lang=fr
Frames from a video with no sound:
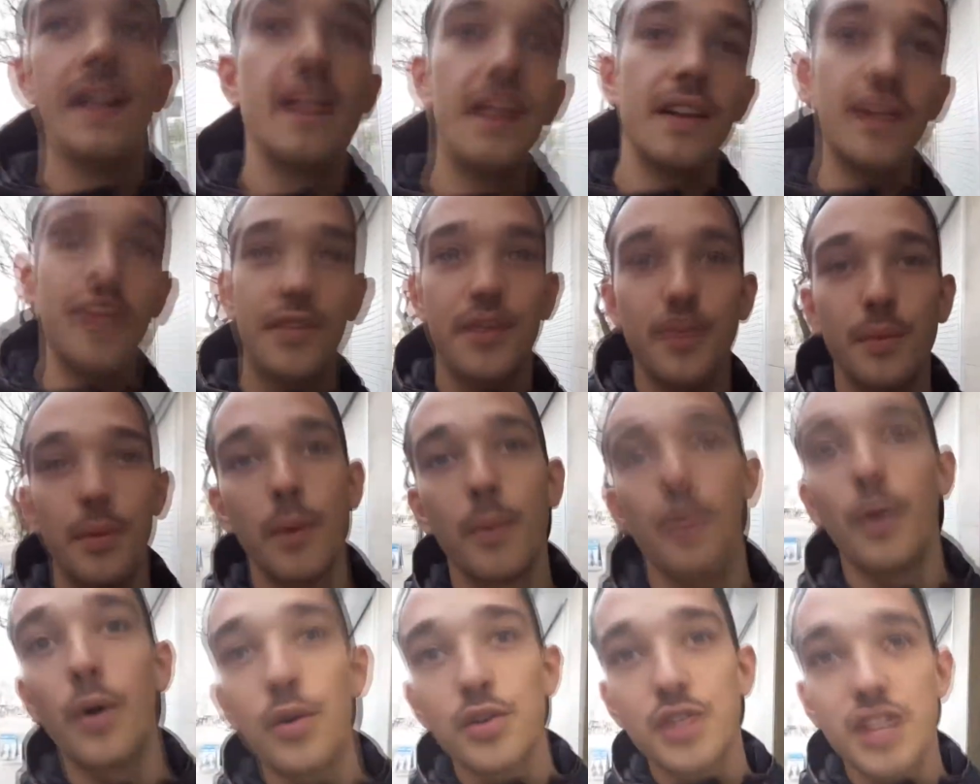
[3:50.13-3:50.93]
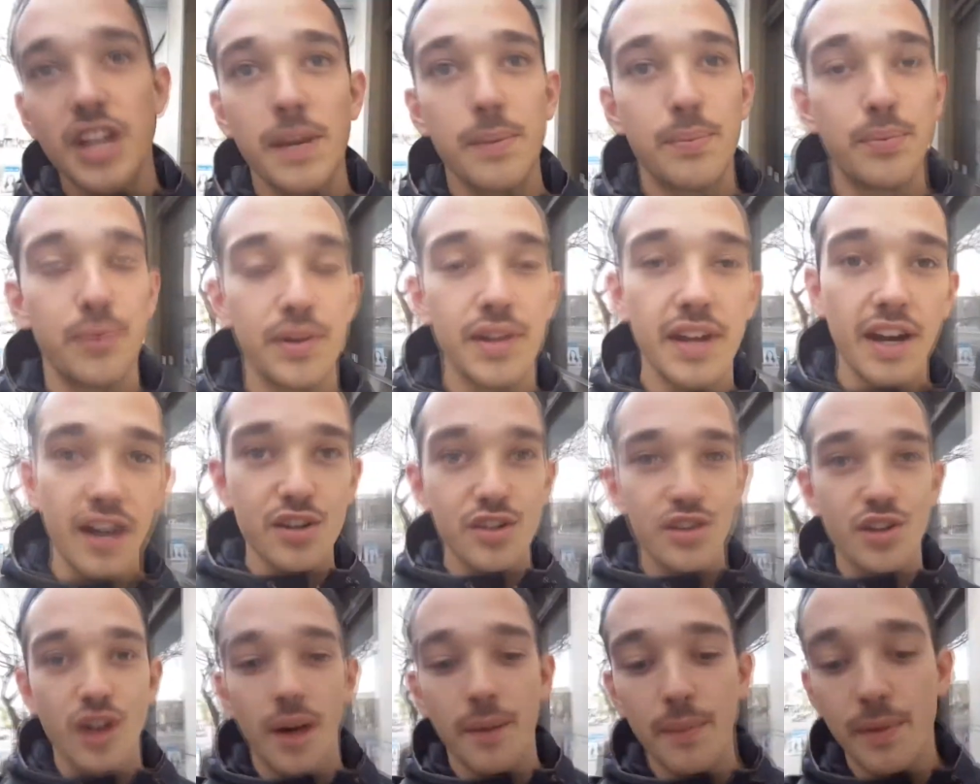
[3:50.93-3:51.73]
Ce moment où j'avais plus
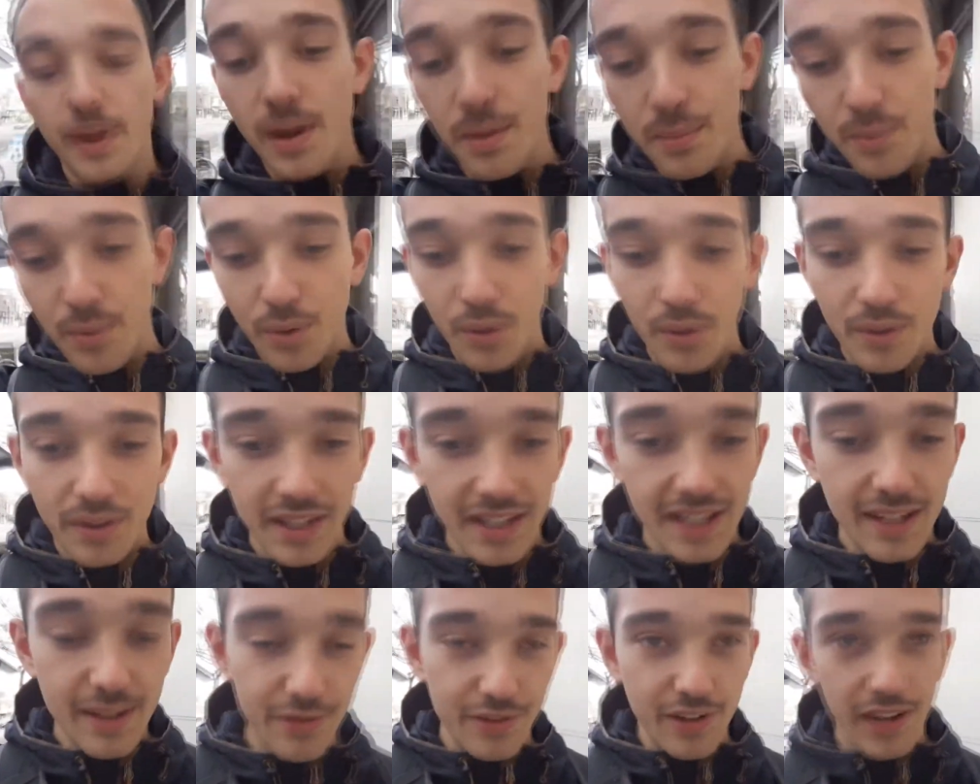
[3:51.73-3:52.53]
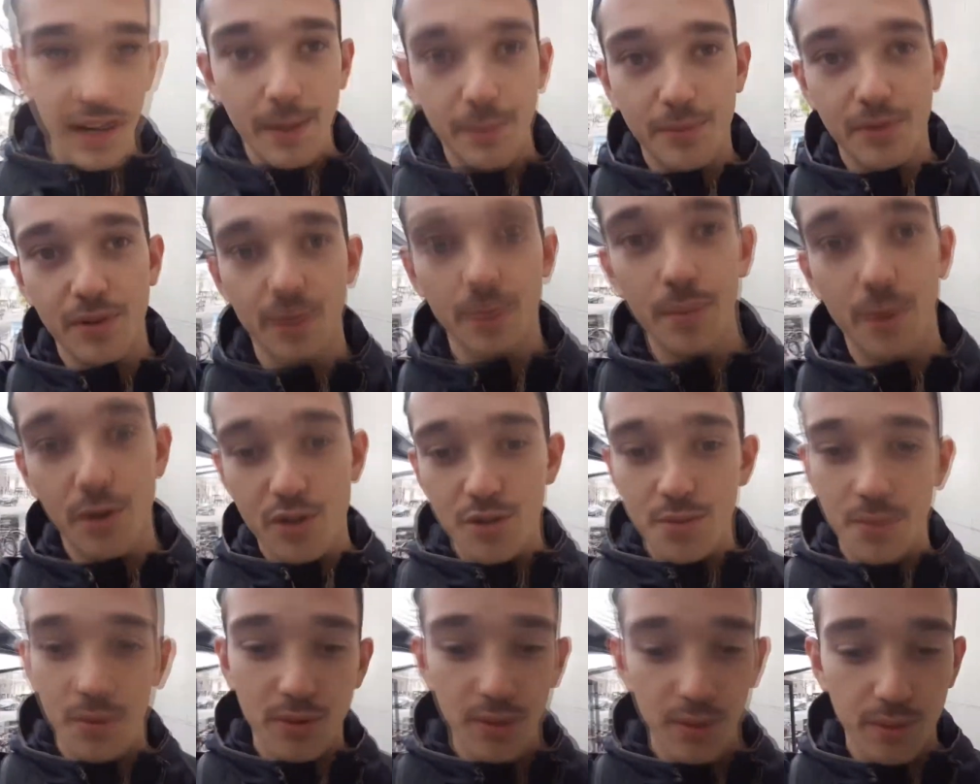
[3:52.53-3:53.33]
d'argent à Melbourne et qu'il fallait
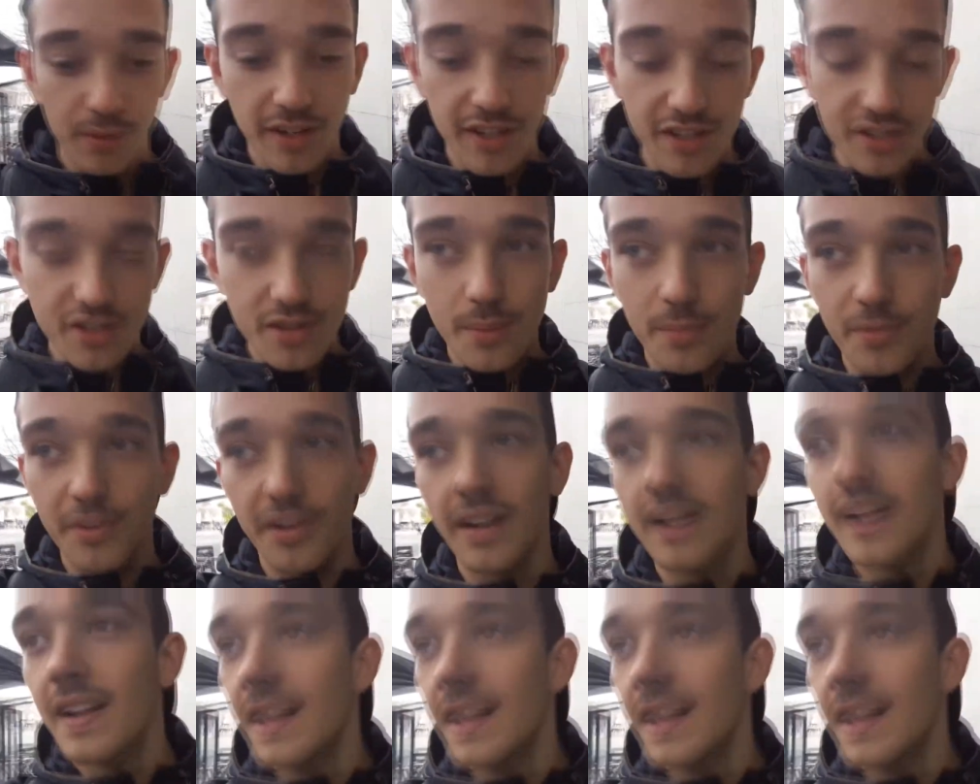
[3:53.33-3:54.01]
absolument que je me trouve un job.